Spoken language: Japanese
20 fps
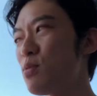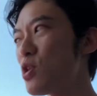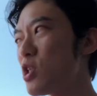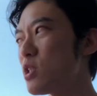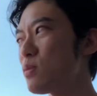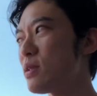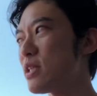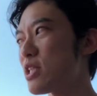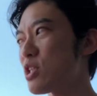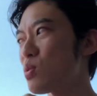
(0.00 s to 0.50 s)

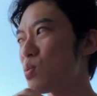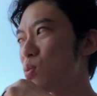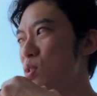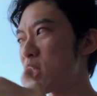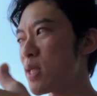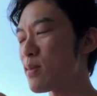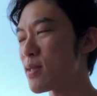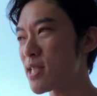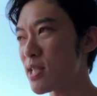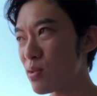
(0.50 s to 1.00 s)
ポジティブな思考を
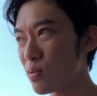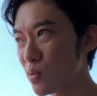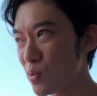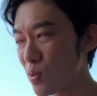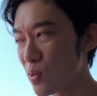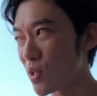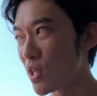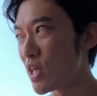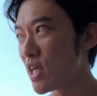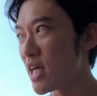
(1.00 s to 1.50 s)
捨てれば捨てるほ
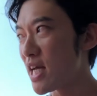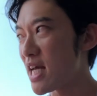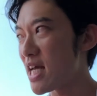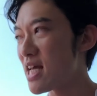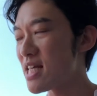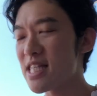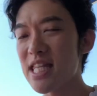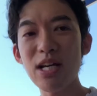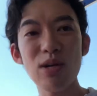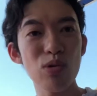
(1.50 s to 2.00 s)
ど、
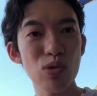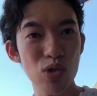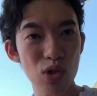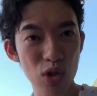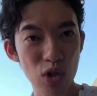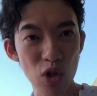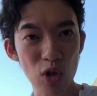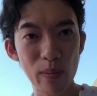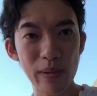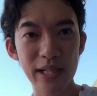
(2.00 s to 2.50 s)
成功
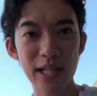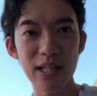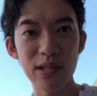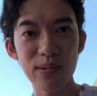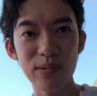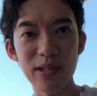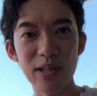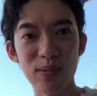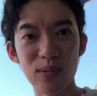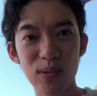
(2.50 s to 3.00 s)
するよみたい
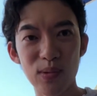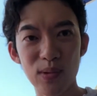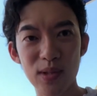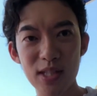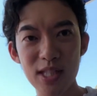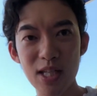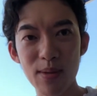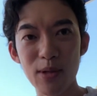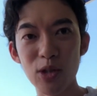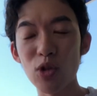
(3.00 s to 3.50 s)
な風なことを
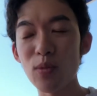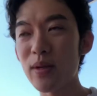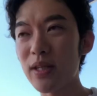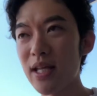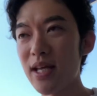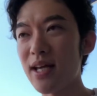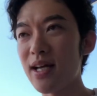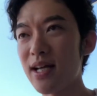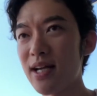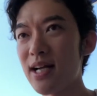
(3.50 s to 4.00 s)
ですねまとめ
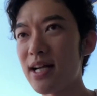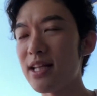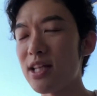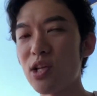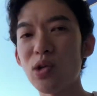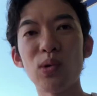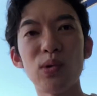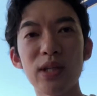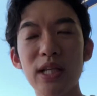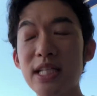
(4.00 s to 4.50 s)
てられ
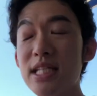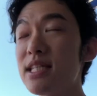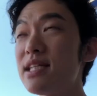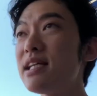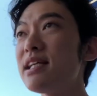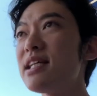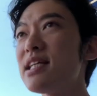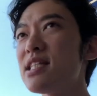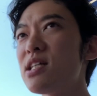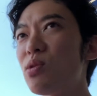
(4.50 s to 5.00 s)
てる本で、実
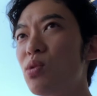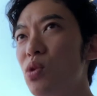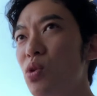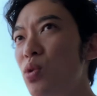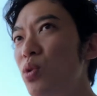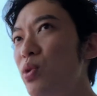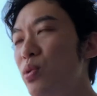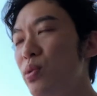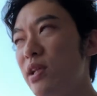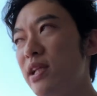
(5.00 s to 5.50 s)
際ですねこの
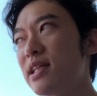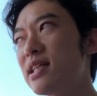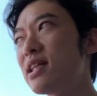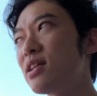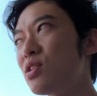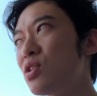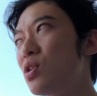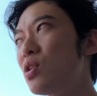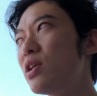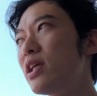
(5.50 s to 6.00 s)
本読んでい
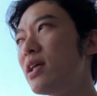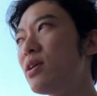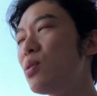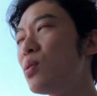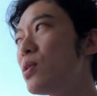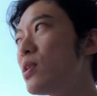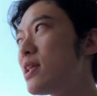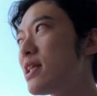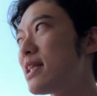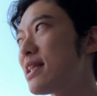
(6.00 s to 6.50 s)
ただくと
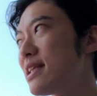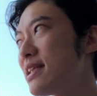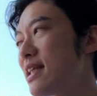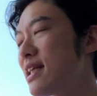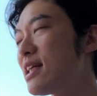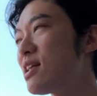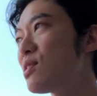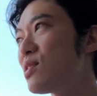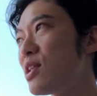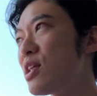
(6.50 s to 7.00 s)
いただいて
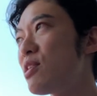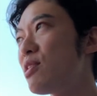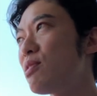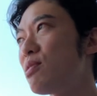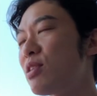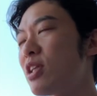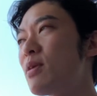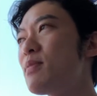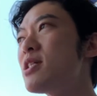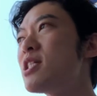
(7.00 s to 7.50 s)
中の
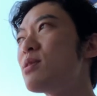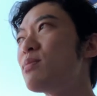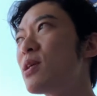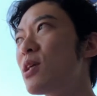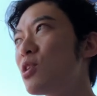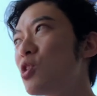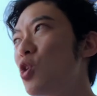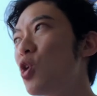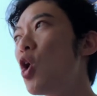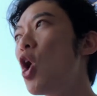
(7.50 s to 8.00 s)
テクニックを試しても
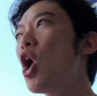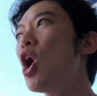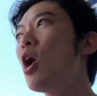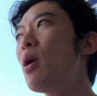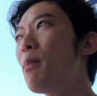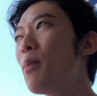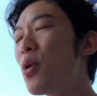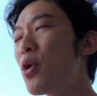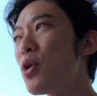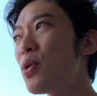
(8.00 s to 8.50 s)
らうと
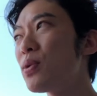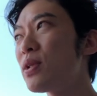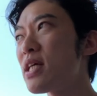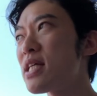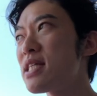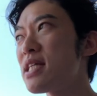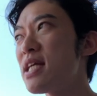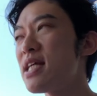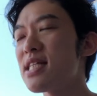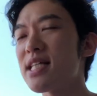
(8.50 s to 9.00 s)
目標
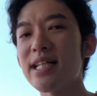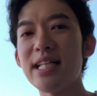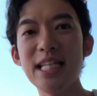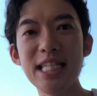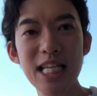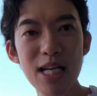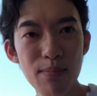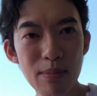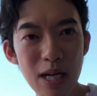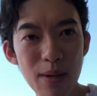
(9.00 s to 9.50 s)
達成率が
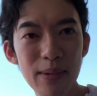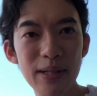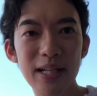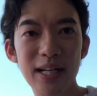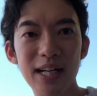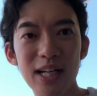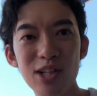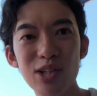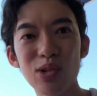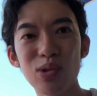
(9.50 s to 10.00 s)
2,3 倍ま
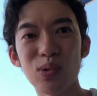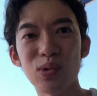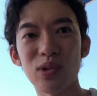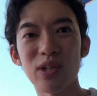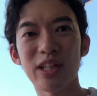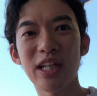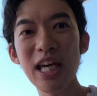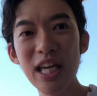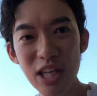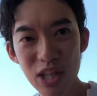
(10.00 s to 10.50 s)
で上がるってこと
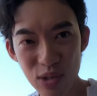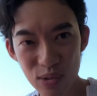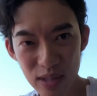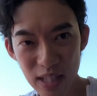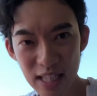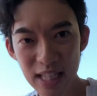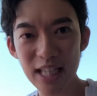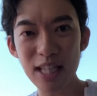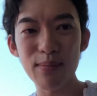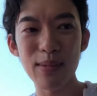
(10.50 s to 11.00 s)
が研究
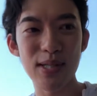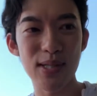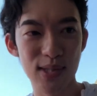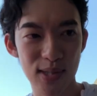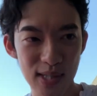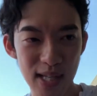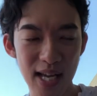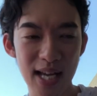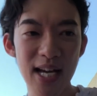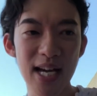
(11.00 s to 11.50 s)
で出てます
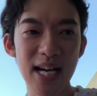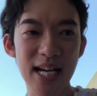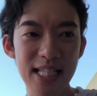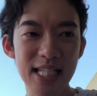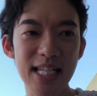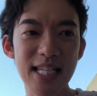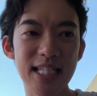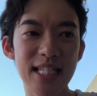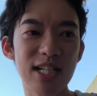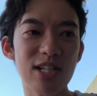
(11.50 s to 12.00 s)
んで、
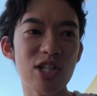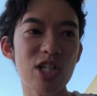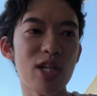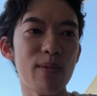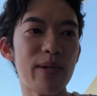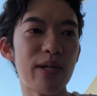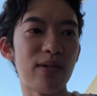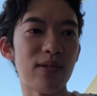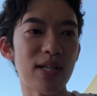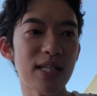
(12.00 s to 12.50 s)
ぜひチェックし
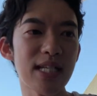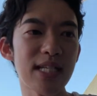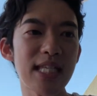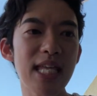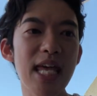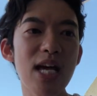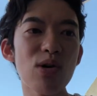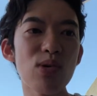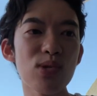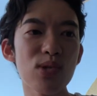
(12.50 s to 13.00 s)
てみてください。
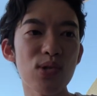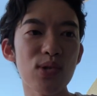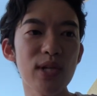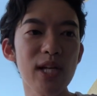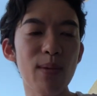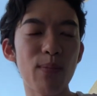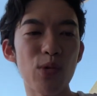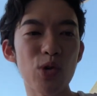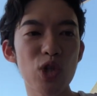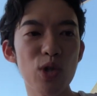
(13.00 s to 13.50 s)
成功する
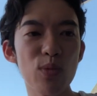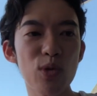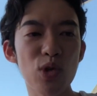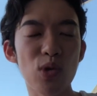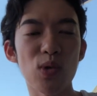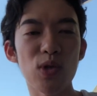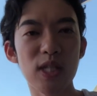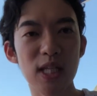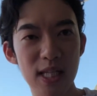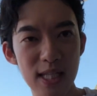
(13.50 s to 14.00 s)
にはポジティブ
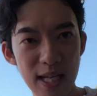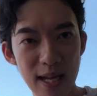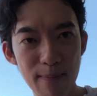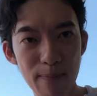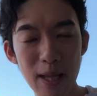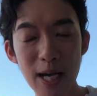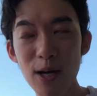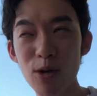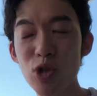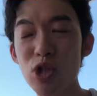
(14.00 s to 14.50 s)
思考を捨てなさ
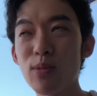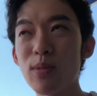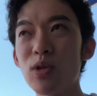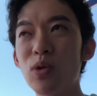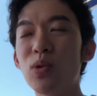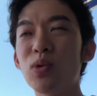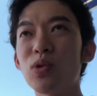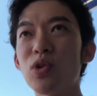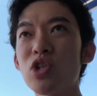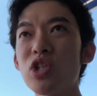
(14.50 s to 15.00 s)
い、おすすめ
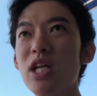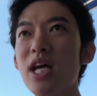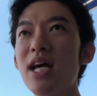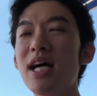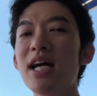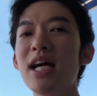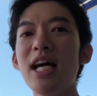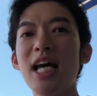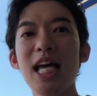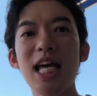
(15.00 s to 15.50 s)
の本とし
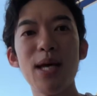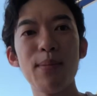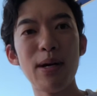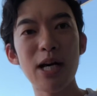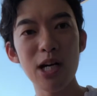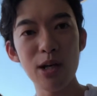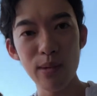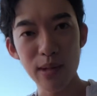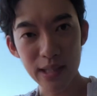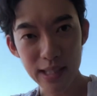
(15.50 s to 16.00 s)
て、
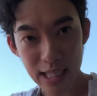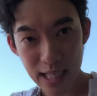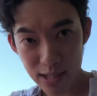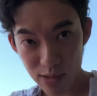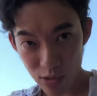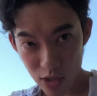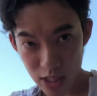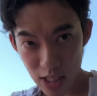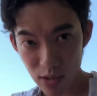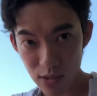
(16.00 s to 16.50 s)
番組の
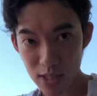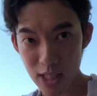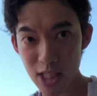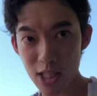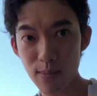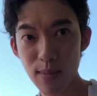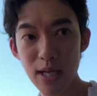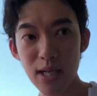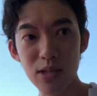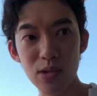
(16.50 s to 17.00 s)
タイトル下の
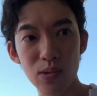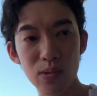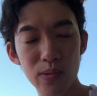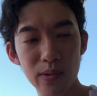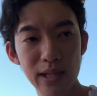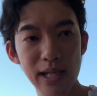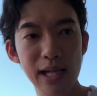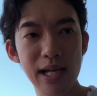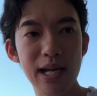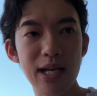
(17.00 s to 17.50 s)
説明欄の
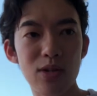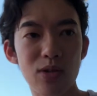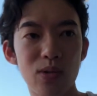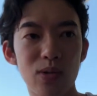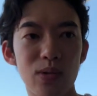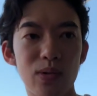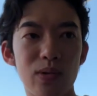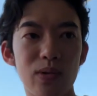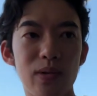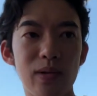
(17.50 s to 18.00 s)
方に、入
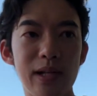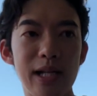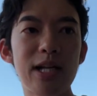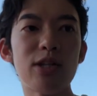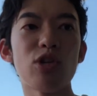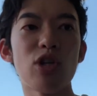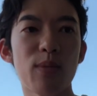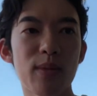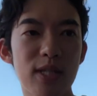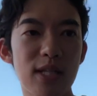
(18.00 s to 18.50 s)

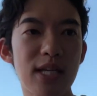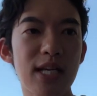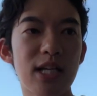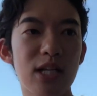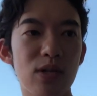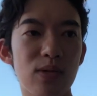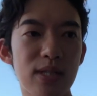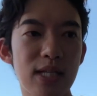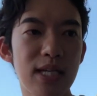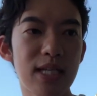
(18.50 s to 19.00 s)
れておきます
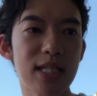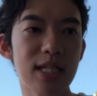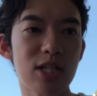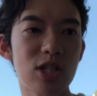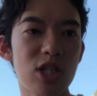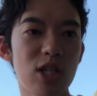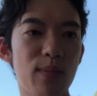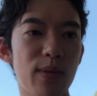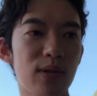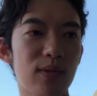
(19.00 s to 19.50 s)
リンクをぜひ
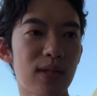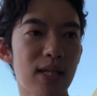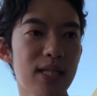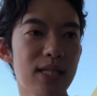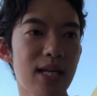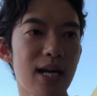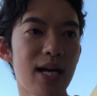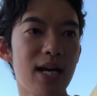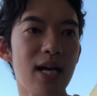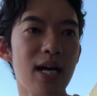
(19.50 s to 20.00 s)
チェックしてみてくだ
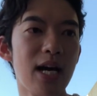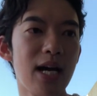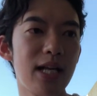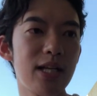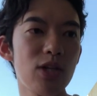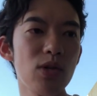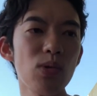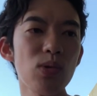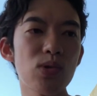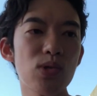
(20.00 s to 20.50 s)
さい。今
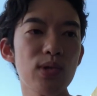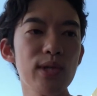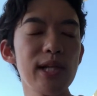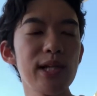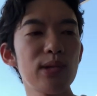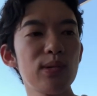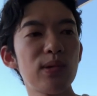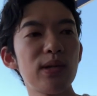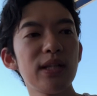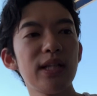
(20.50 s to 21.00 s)
日の続
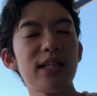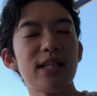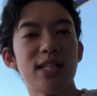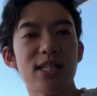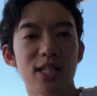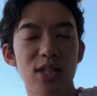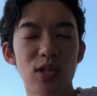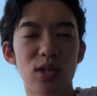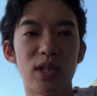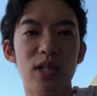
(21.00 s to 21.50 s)
きの動画なん
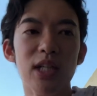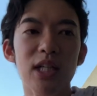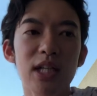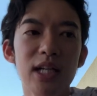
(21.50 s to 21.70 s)
ですけど、